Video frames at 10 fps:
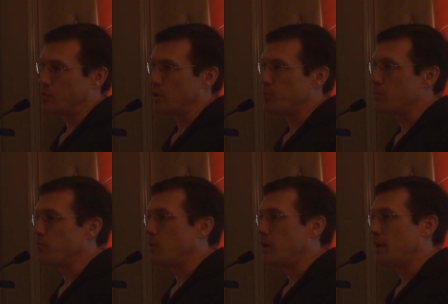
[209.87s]
de
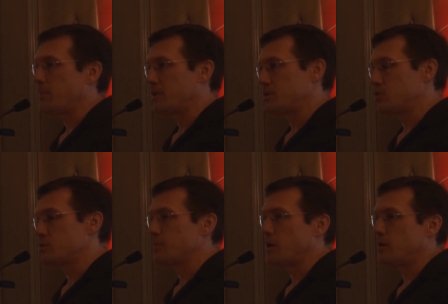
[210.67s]
promouvoir la pratique du
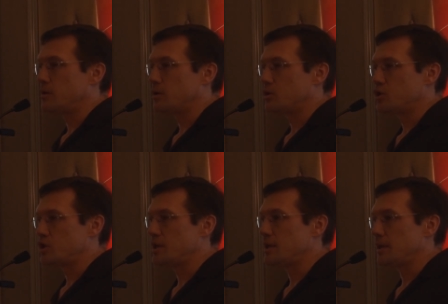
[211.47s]
sport
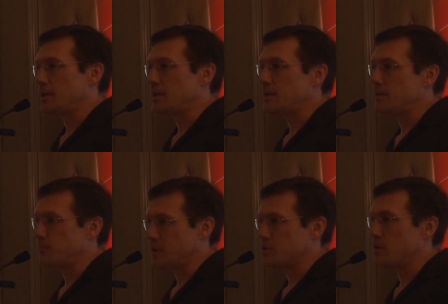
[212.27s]
chez les
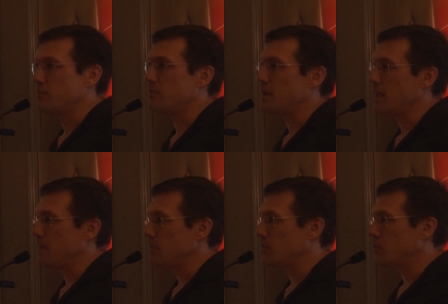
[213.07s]
personnes vivant
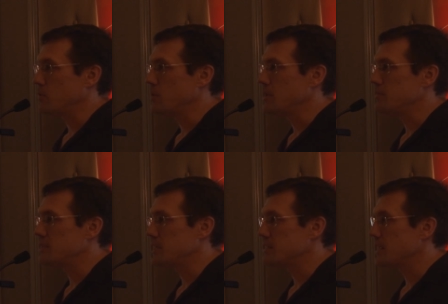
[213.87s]
avec une
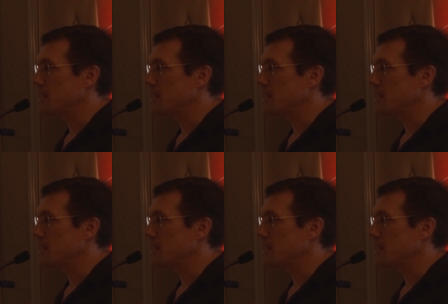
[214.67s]
déficience